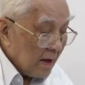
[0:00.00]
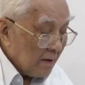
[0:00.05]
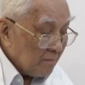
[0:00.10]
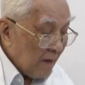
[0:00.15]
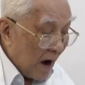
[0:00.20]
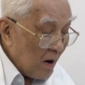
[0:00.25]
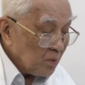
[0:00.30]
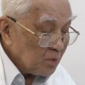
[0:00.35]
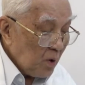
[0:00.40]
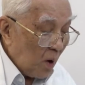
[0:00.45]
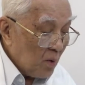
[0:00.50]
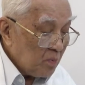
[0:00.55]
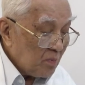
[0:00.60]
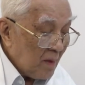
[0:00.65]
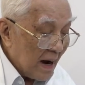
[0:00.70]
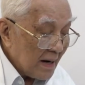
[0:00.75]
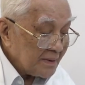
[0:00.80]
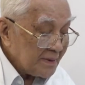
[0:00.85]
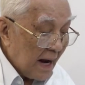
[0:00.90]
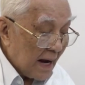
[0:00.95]
Bảo tồn
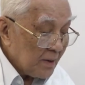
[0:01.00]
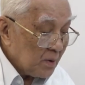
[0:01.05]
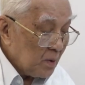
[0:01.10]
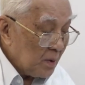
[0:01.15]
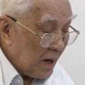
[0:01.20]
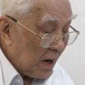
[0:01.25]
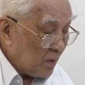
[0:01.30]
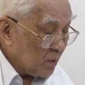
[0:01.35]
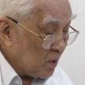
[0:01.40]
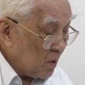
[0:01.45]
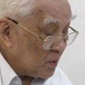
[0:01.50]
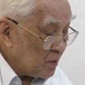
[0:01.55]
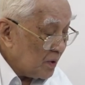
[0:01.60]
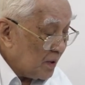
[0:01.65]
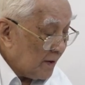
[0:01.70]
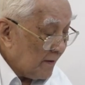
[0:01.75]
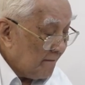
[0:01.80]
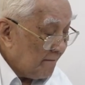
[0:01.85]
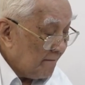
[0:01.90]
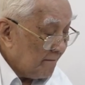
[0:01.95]
bản sắc của y học cổ
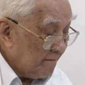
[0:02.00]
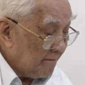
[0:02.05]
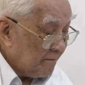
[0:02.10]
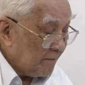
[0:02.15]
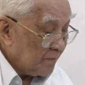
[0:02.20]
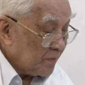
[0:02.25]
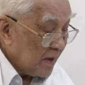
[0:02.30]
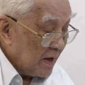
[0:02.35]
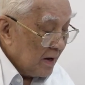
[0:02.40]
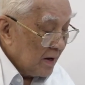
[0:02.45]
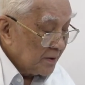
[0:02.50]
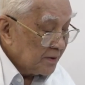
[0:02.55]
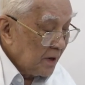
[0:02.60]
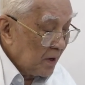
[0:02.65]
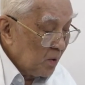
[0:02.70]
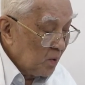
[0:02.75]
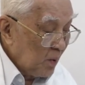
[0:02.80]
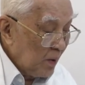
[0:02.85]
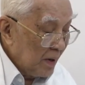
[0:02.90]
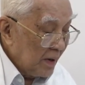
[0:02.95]
truyền,
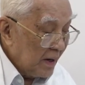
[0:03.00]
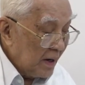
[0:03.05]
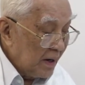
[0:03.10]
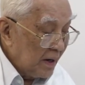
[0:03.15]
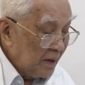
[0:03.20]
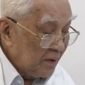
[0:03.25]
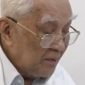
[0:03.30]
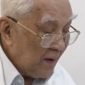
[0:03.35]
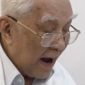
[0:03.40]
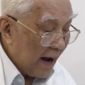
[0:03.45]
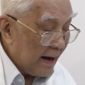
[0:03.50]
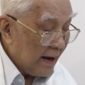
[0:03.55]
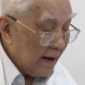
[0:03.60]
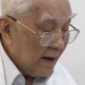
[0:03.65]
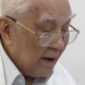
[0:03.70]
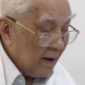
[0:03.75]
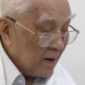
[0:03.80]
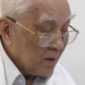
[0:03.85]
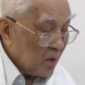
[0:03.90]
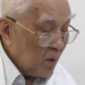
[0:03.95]
giữ nguyên y văn
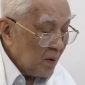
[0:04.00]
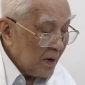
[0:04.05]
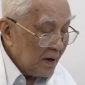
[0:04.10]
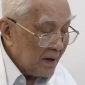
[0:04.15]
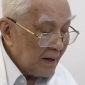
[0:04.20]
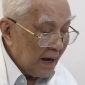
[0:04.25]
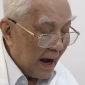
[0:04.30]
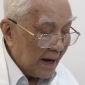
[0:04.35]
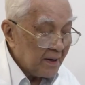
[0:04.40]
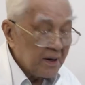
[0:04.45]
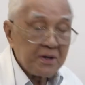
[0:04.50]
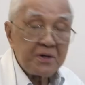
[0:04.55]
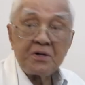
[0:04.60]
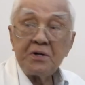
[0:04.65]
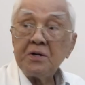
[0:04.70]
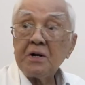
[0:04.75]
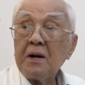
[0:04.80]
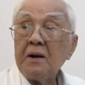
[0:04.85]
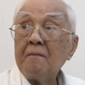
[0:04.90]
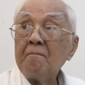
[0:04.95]
của y gia đời
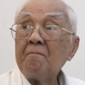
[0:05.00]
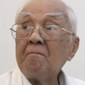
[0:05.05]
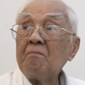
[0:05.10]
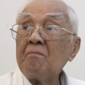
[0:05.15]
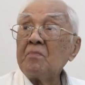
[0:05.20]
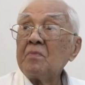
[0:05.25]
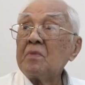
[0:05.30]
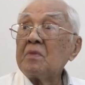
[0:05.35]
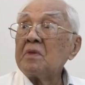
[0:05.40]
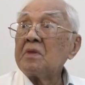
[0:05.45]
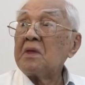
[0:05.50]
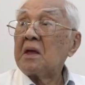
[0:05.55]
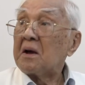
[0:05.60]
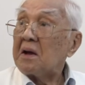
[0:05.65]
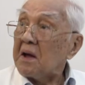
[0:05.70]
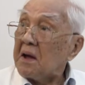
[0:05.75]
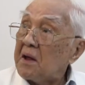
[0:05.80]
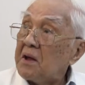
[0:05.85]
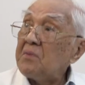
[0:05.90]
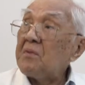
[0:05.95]
xưa. Những
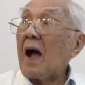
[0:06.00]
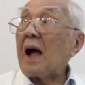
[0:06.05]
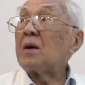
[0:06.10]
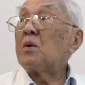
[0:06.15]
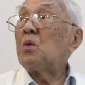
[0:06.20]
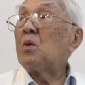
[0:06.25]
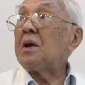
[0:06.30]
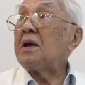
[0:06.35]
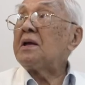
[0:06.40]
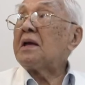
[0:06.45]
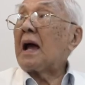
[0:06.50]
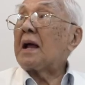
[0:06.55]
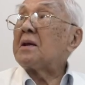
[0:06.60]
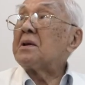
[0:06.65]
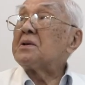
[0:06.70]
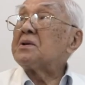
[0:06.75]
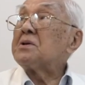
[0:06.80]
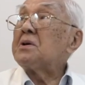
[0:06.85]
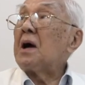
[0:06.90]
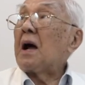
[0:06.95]
cái y văn của y gia
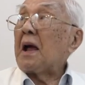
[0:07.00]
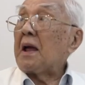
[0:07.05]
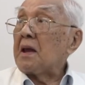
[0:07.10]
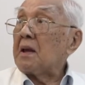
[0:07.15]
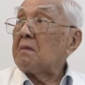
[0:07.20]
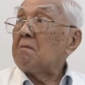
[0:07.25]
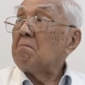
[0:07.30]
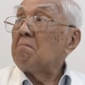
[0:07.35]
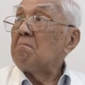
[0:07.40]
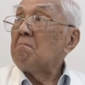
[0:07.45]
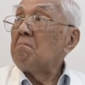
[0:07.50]
đời xưa hay lắm,